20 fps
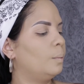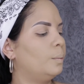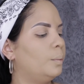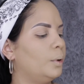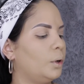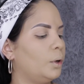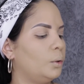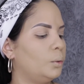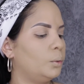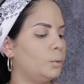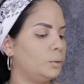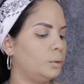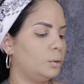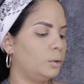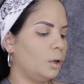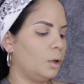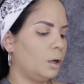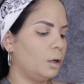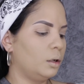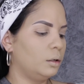
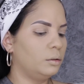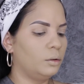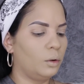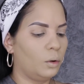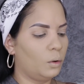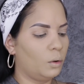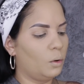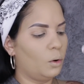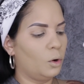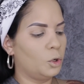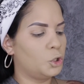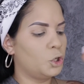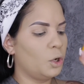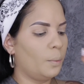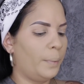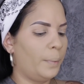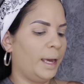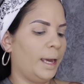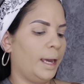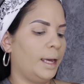productos o
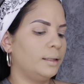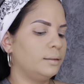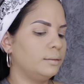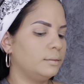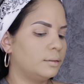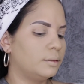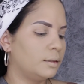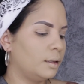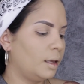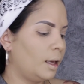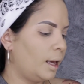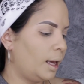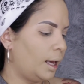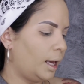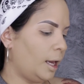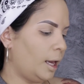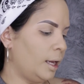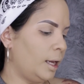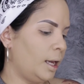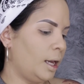8 pens.
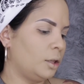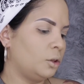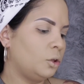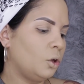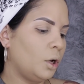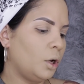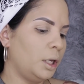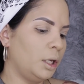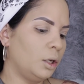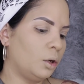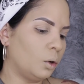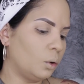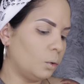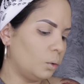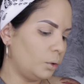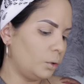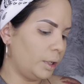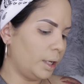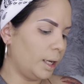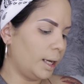En estos
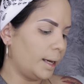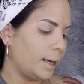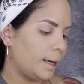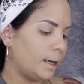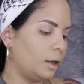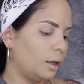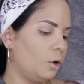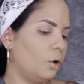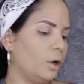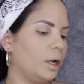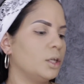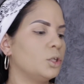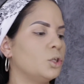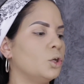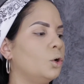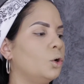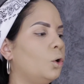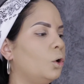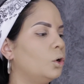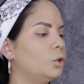incluye lo que
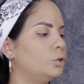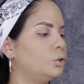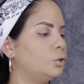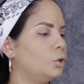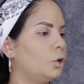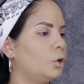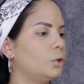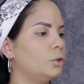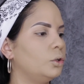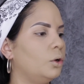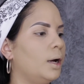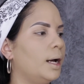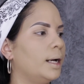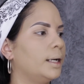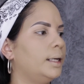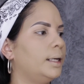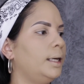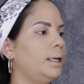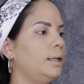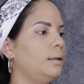son contornos
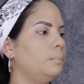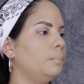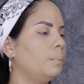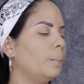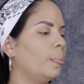aquí.